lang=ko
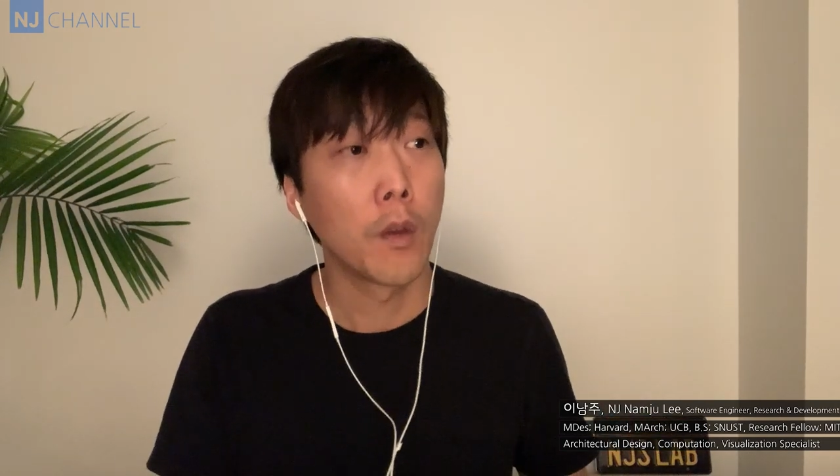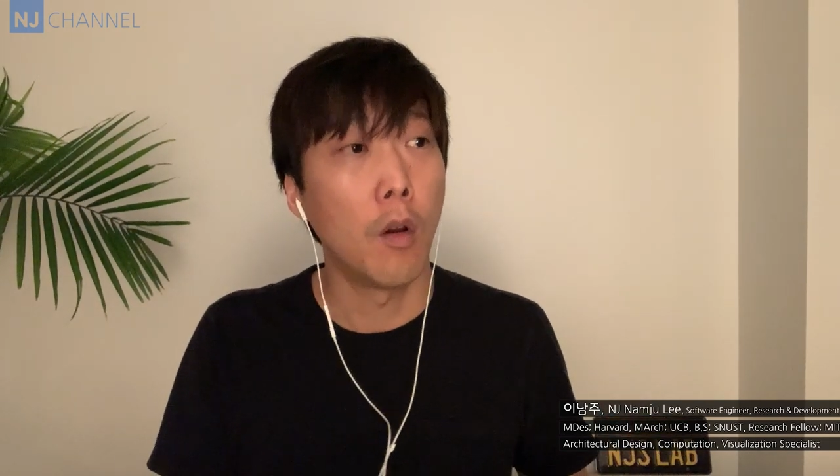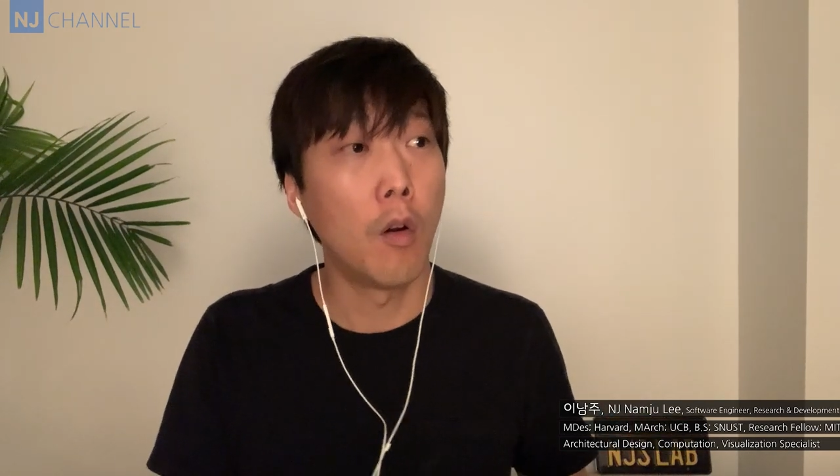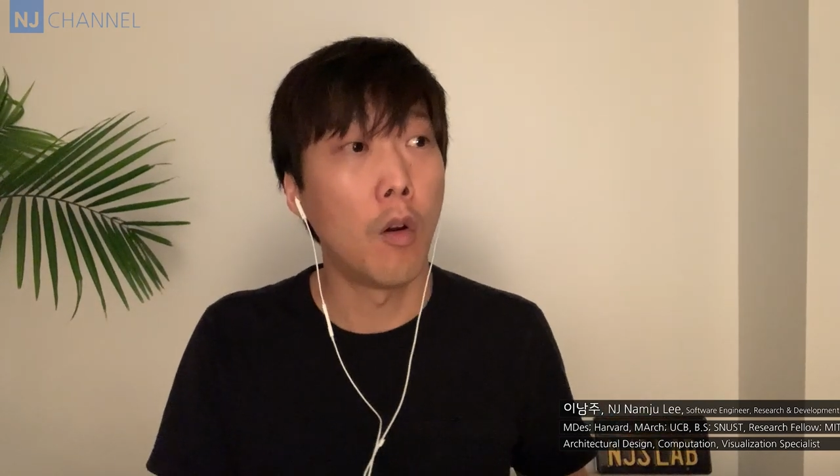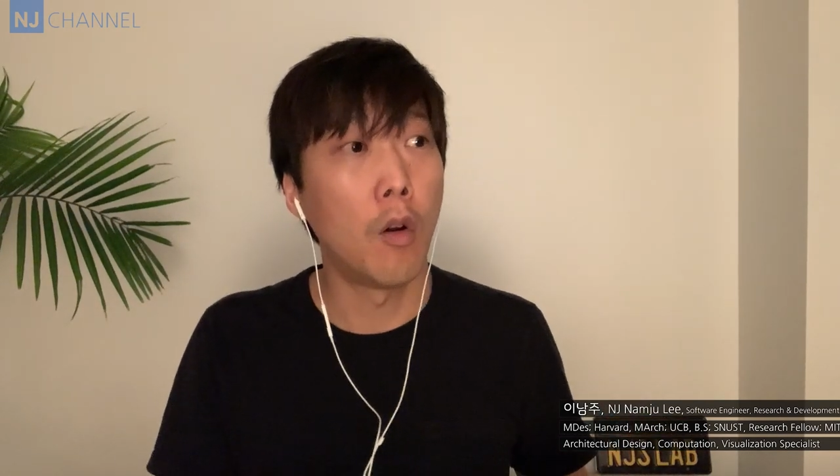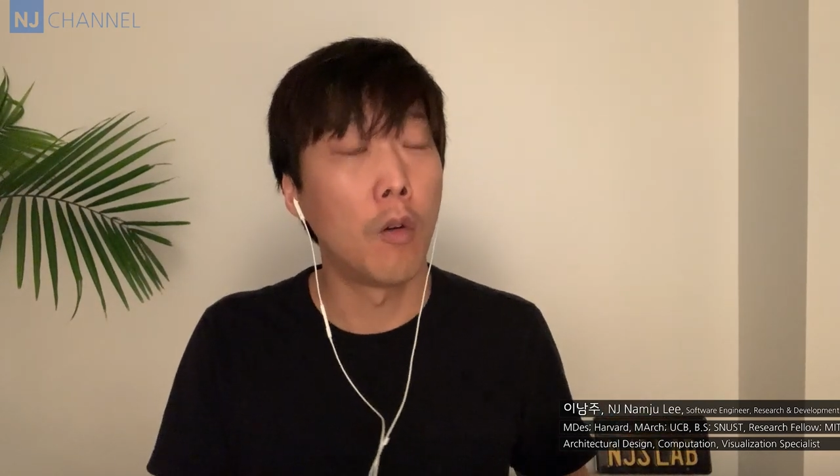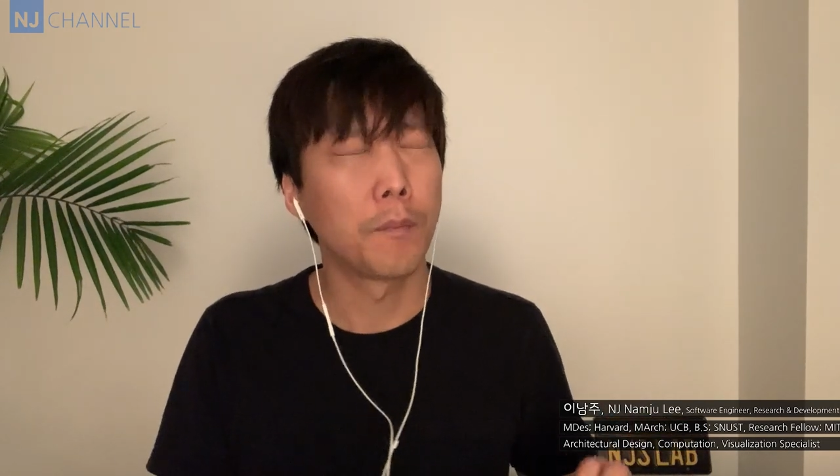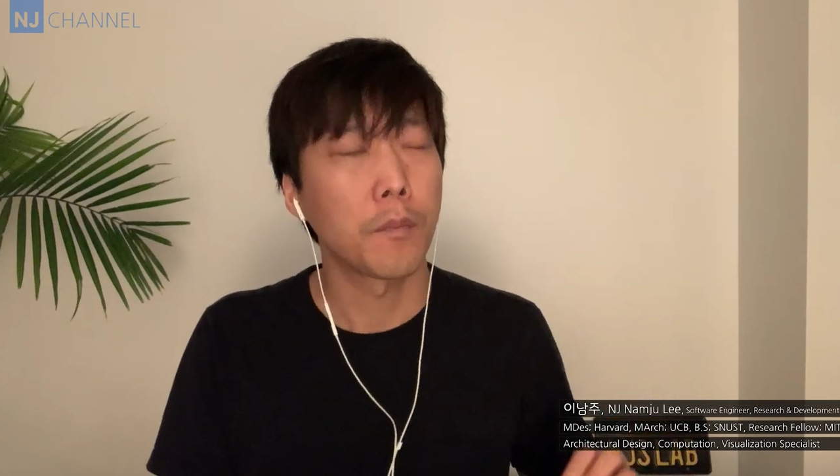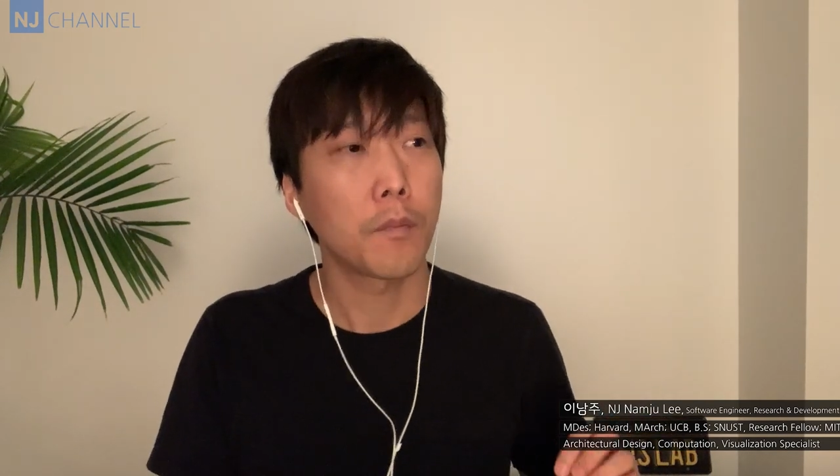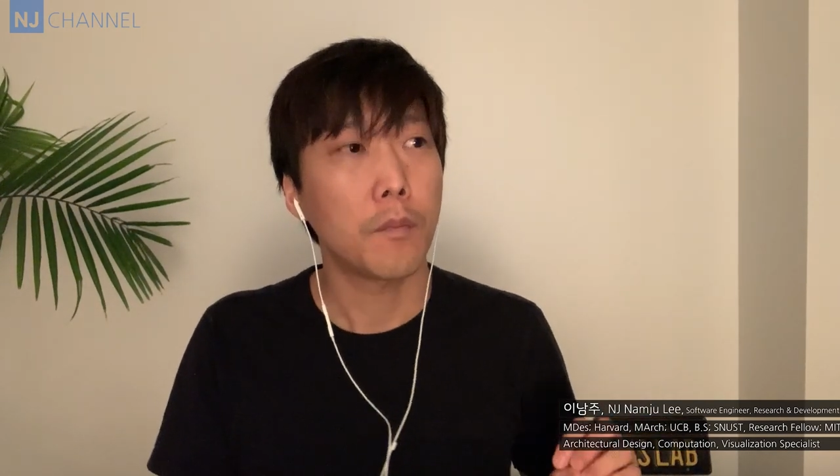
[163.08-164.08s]
어,
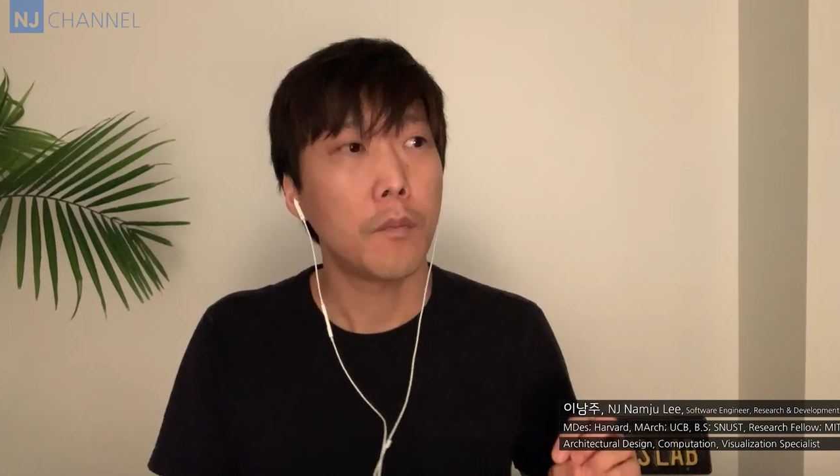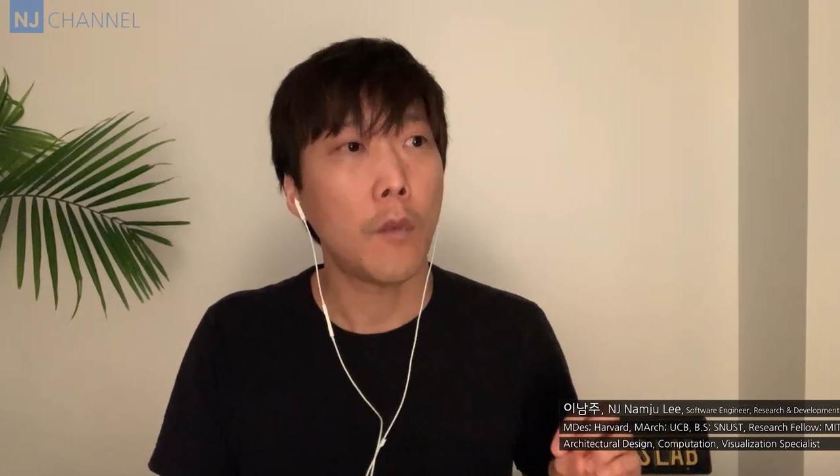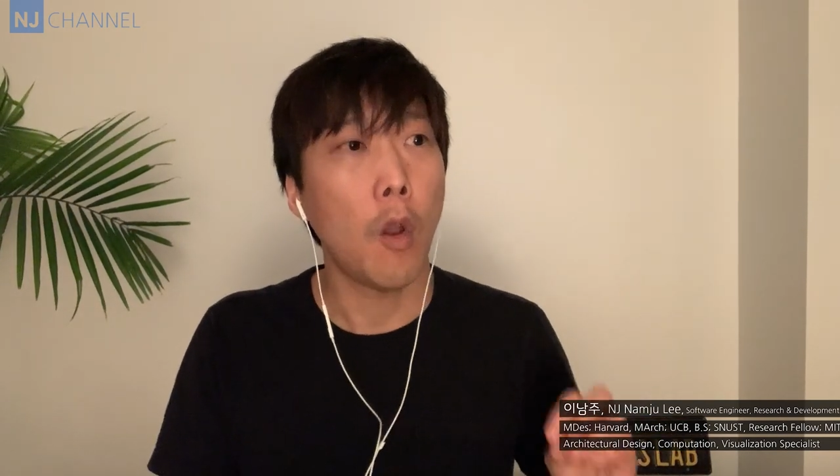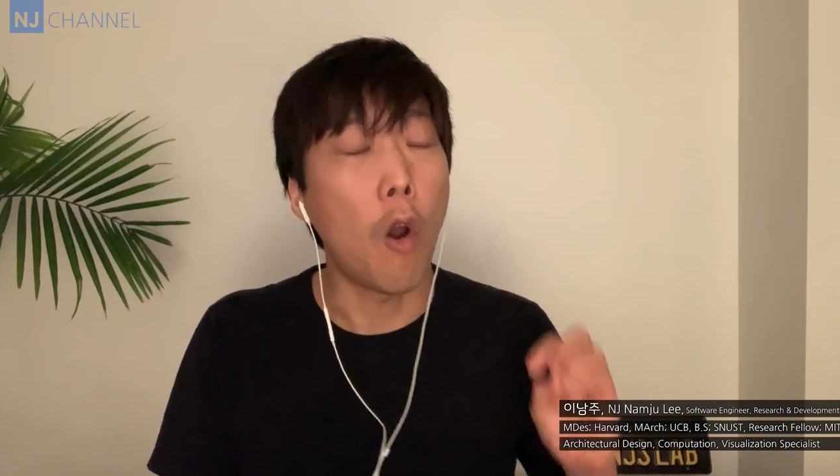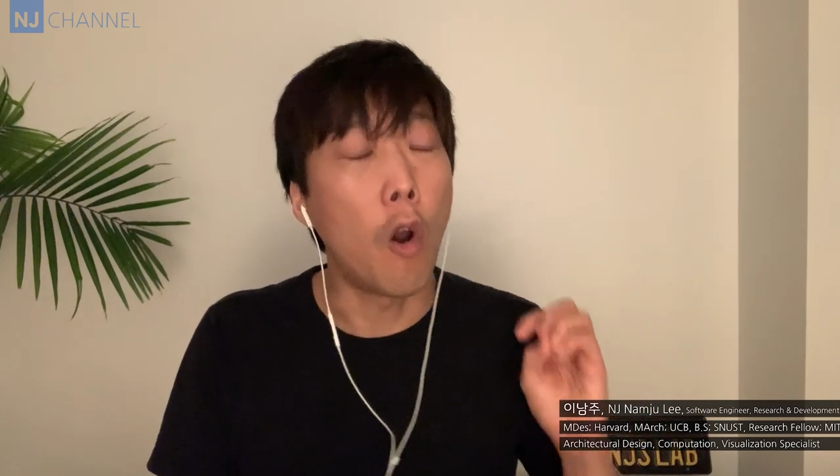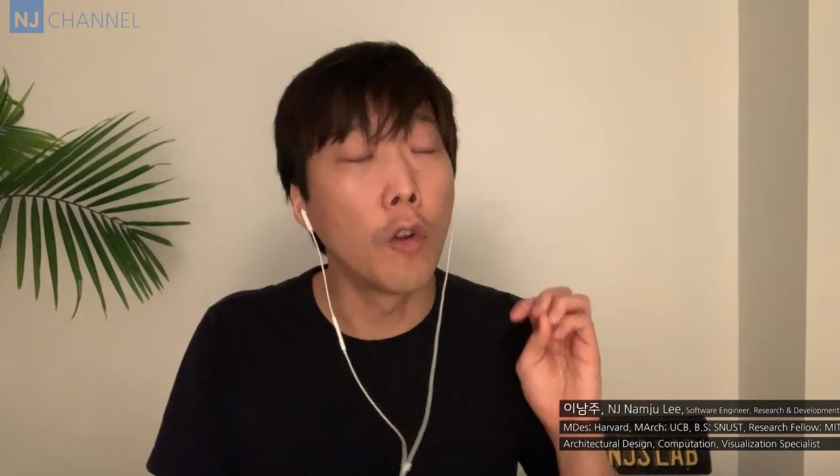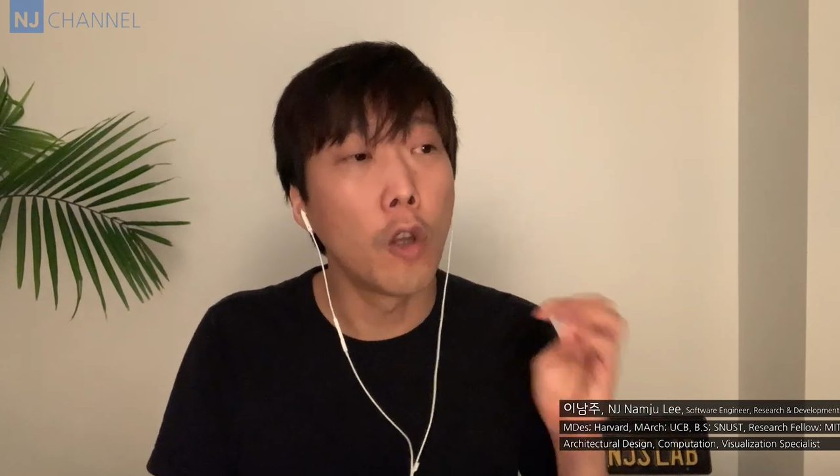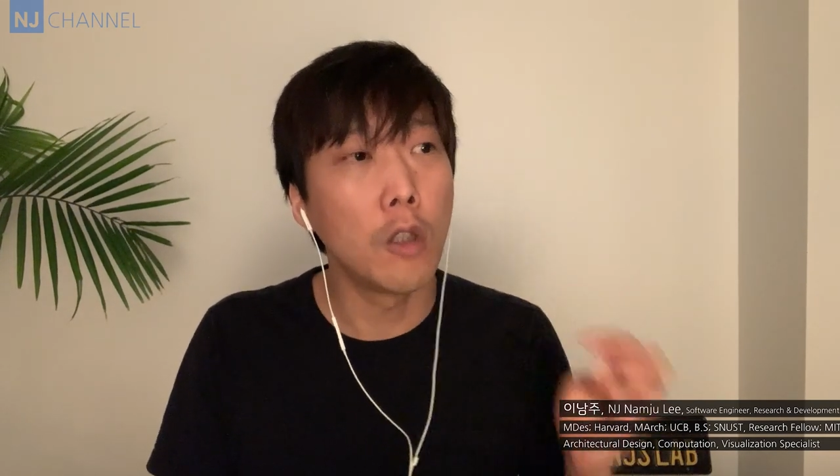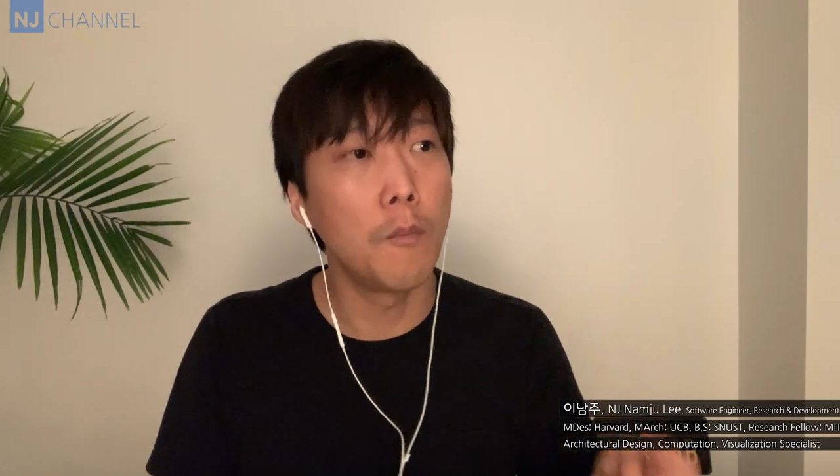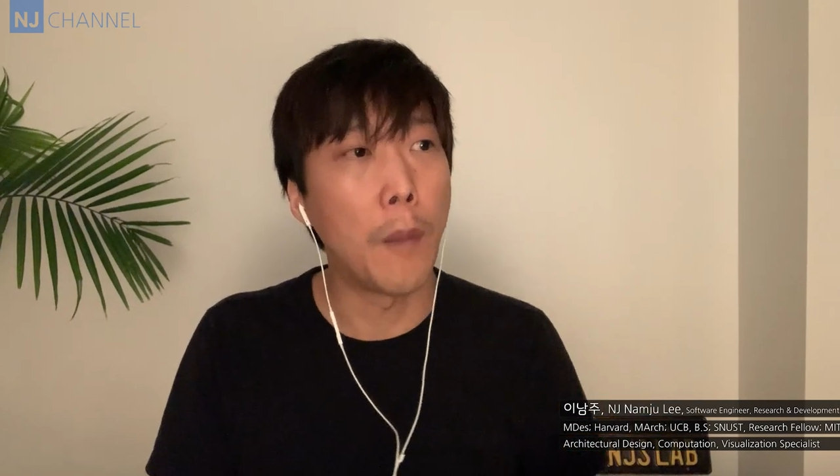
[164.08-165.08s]
언어를